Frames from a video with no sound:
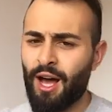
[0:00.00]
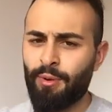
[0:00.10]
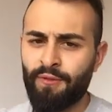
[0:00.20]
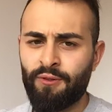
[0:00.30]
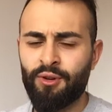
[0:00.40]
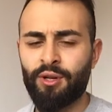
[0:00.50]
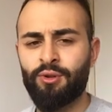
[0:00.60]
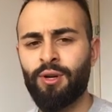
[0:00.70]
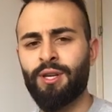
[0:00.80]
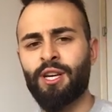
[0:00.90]
aber wir wollen
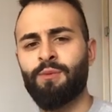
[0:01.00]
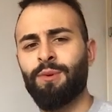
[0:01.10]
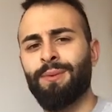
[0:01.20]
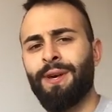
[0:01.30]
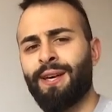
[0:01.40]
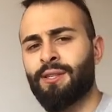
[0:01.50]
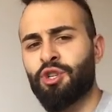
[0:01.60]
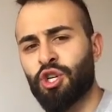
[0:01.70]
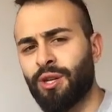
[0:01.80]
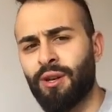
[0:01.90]
natürlich erstmal mit dem
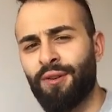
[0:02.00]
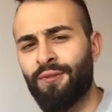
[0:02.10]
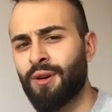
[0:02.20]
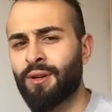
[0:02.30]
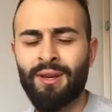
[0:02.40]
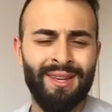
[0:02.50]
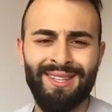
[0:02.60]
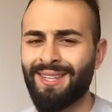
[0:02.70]
ersten Schritt anfangen.